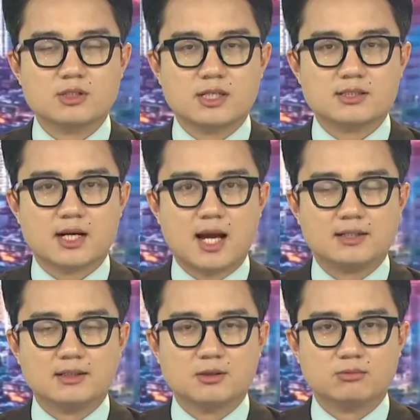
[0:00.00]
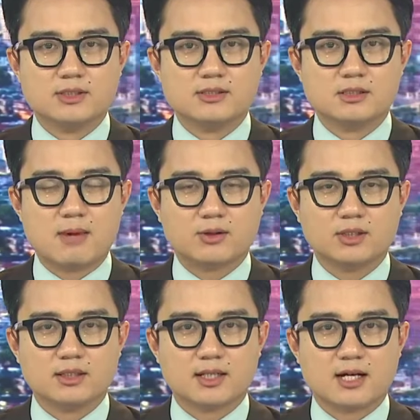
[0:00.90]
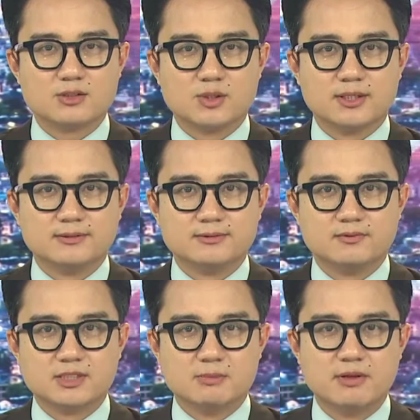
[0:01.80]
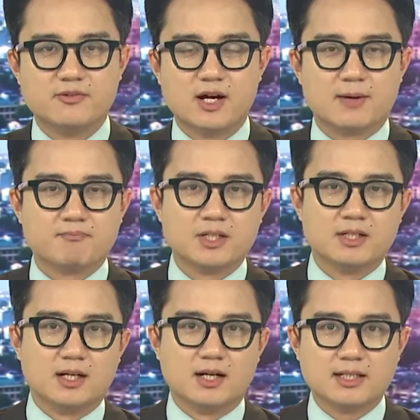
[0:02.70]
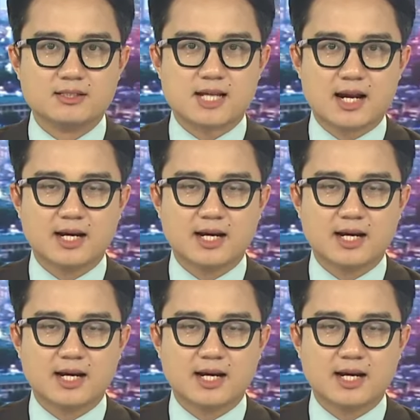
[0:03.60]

Tiếp nối chương trình sẽ là những thông tin dự báo thời tiết đáng chú ý. Với chị Minh Phương ạ, à, ngay từ